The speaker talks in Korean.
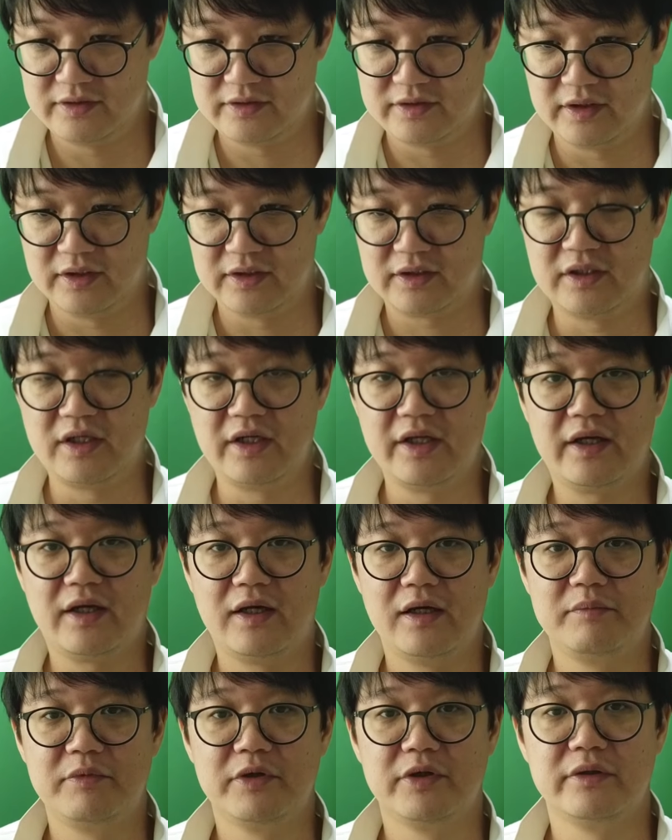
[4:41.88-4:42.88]
제가
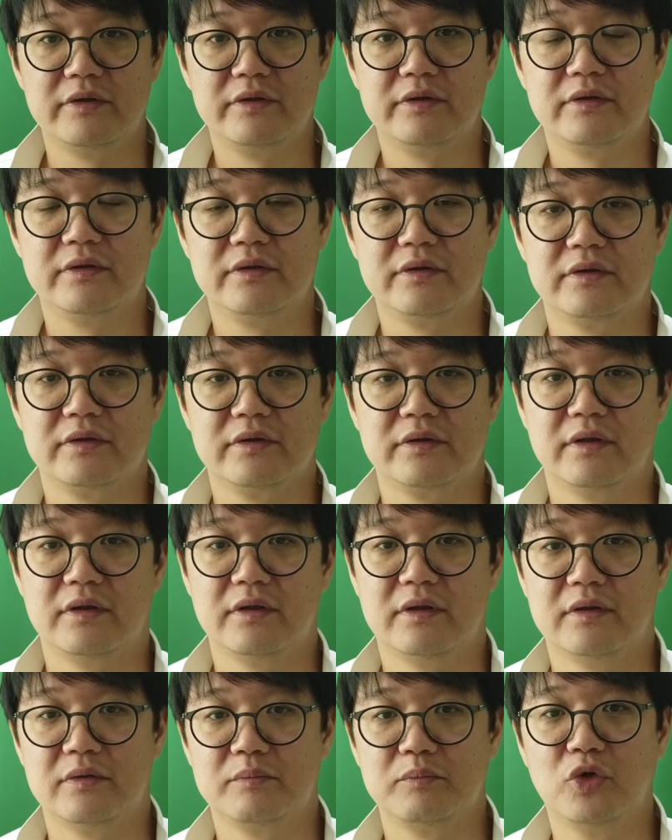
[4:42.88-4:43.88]
클릭하면은
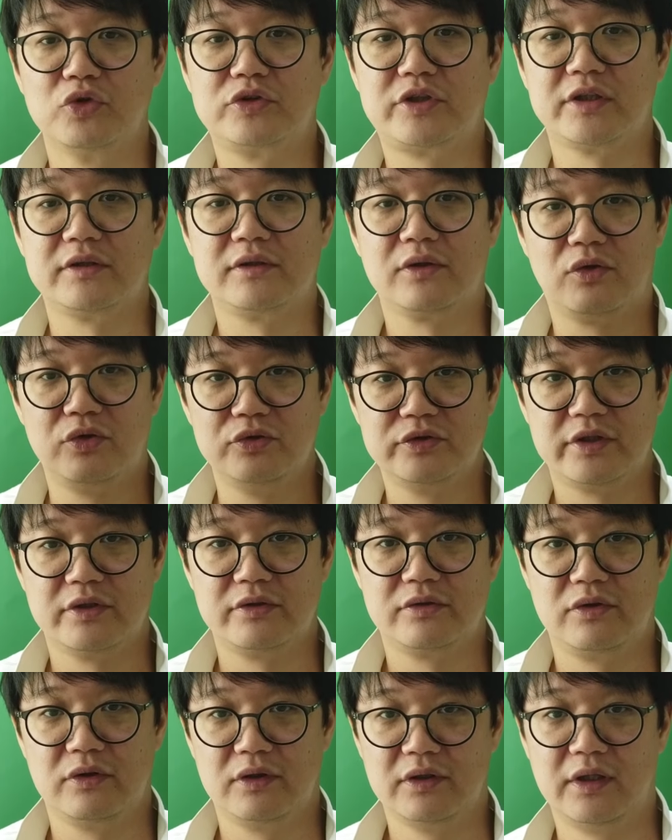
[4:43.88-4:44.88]
어, 모차르트
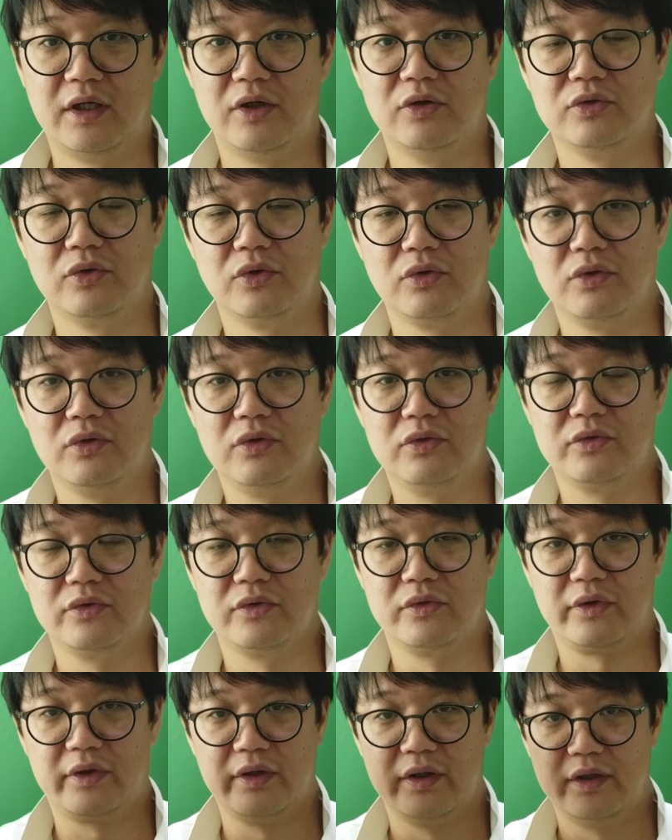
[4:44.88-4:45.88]
콘체르가 나오도록
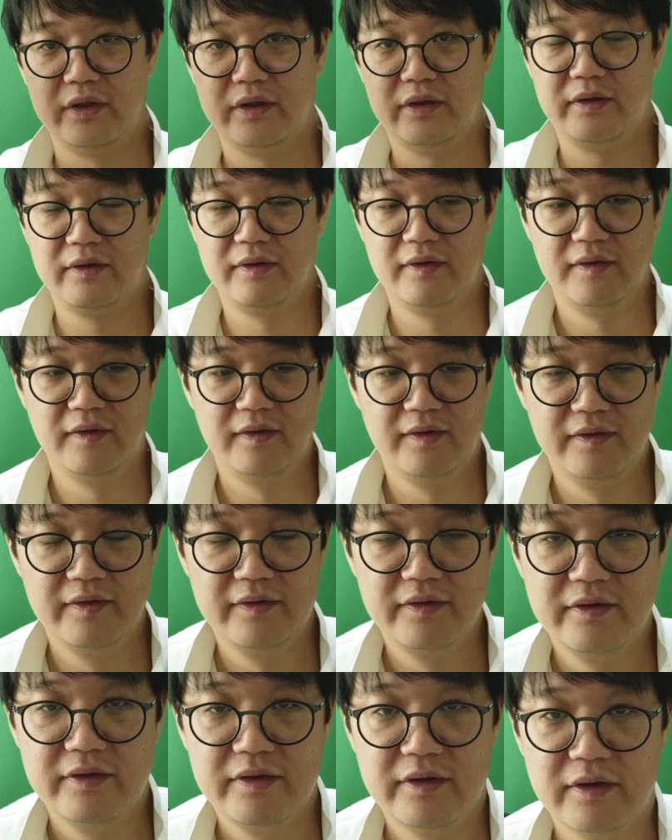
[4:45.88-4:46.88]
그렇게
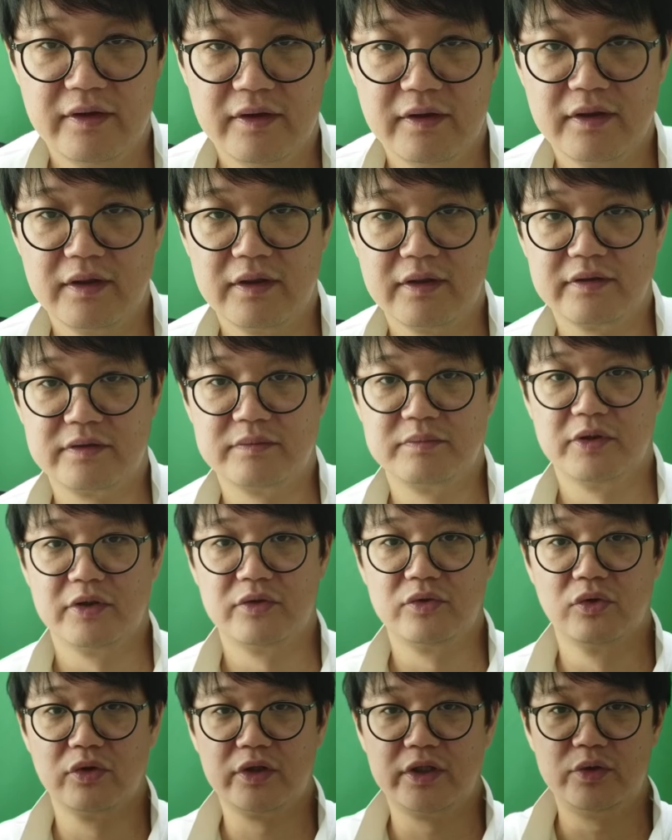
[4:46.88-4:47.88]
어, 하겠습니다.
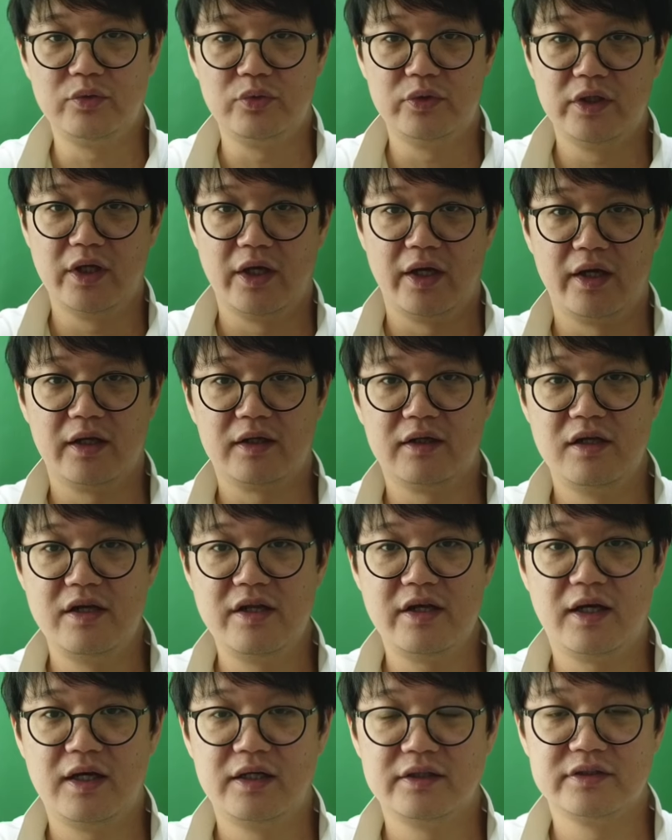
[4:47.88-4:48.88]
여기 위에
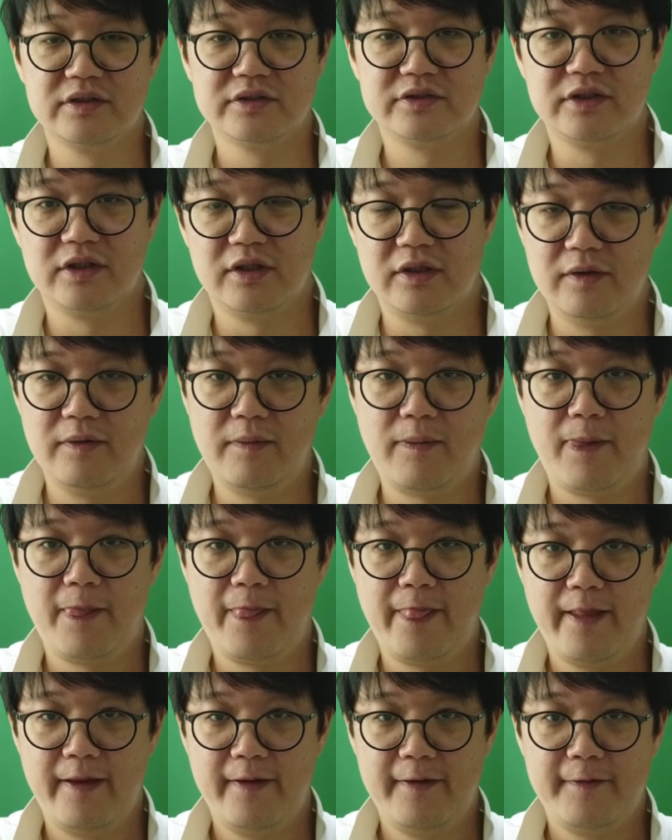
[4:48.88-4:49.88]
클릭하셔서
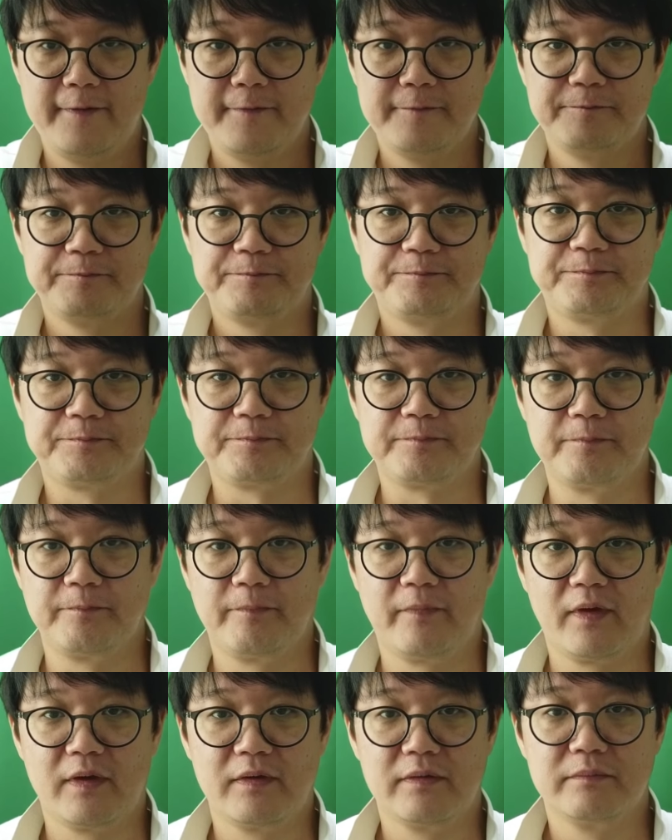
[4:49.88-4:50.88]

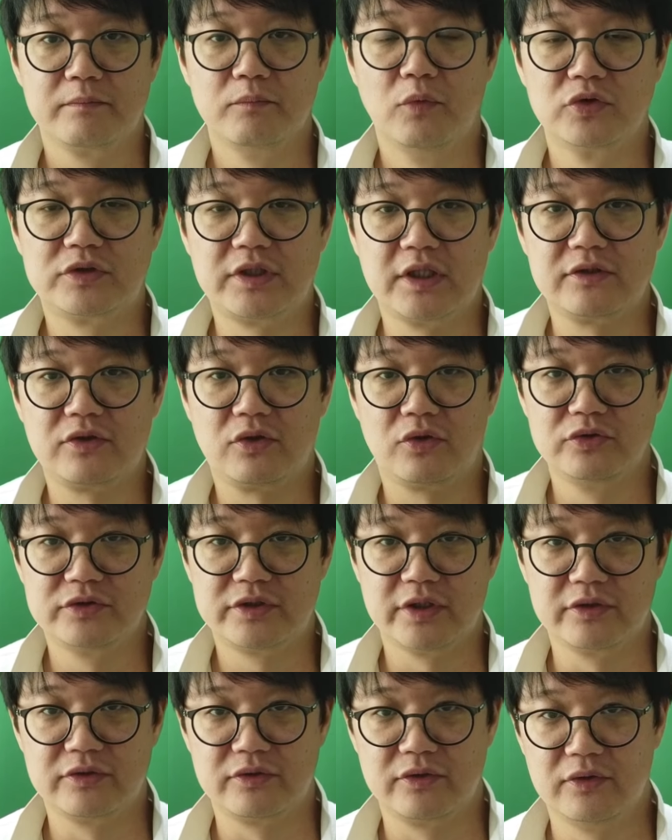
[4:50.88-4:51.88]
음, 모차르트
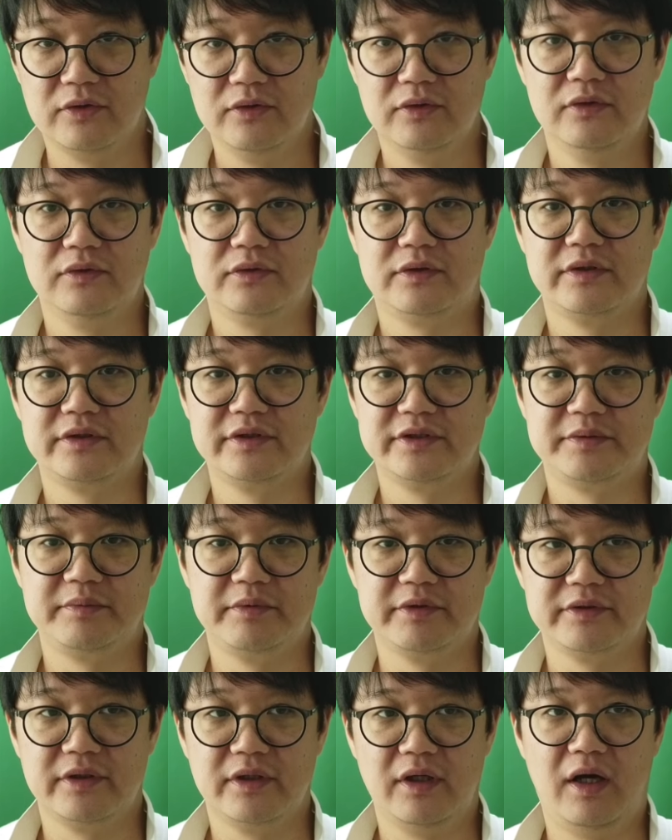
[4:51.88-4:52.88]
콘체르
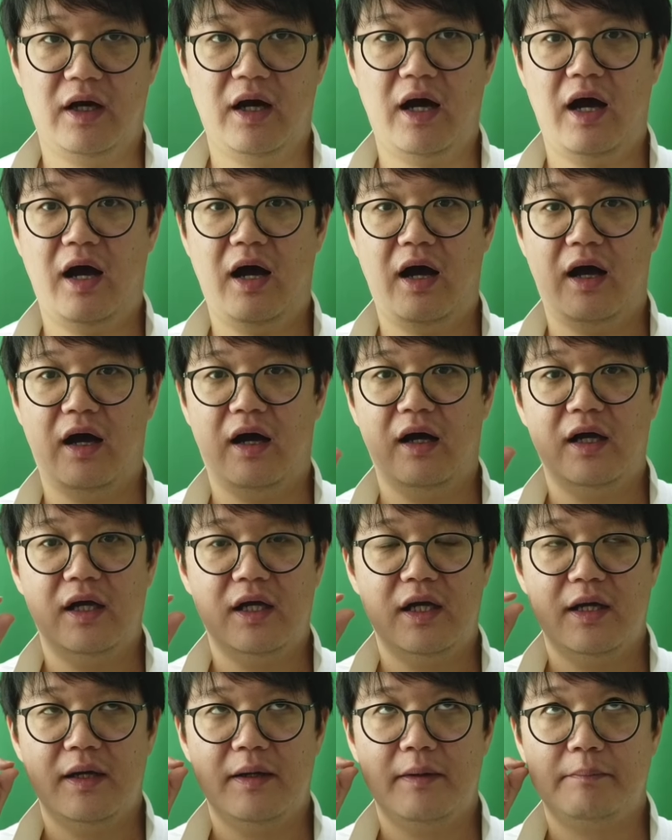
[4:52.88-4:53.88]
들으시면서 아
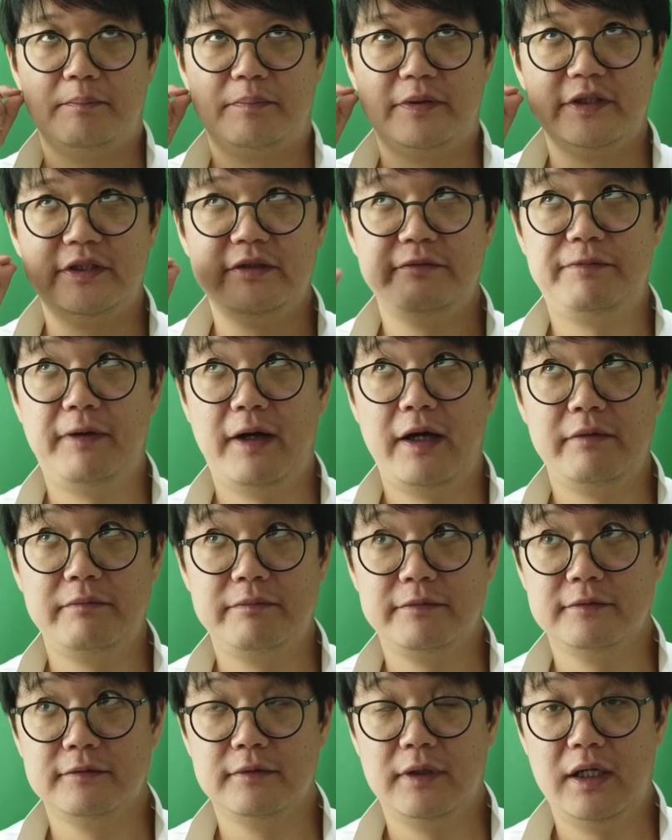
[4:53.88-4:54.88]

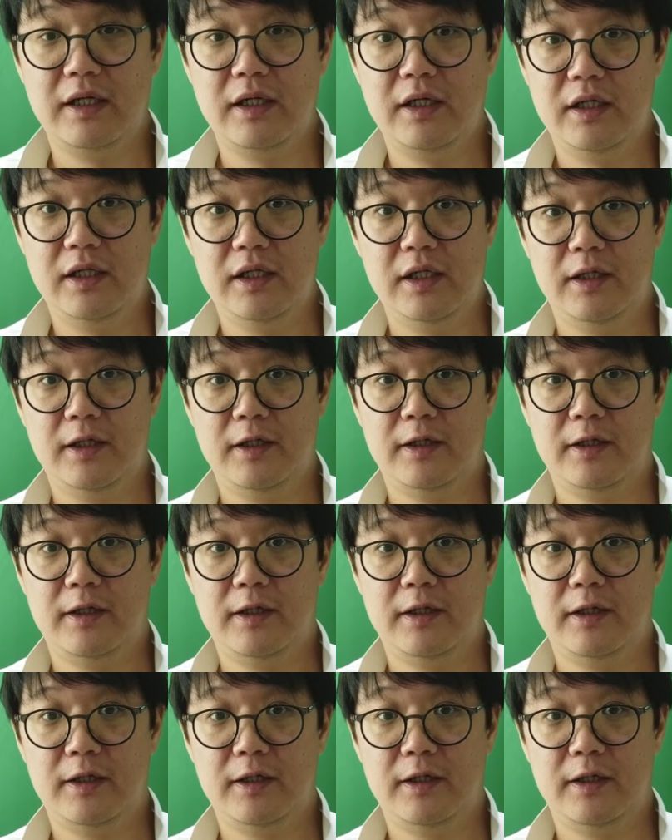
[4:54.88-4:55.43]
BD5와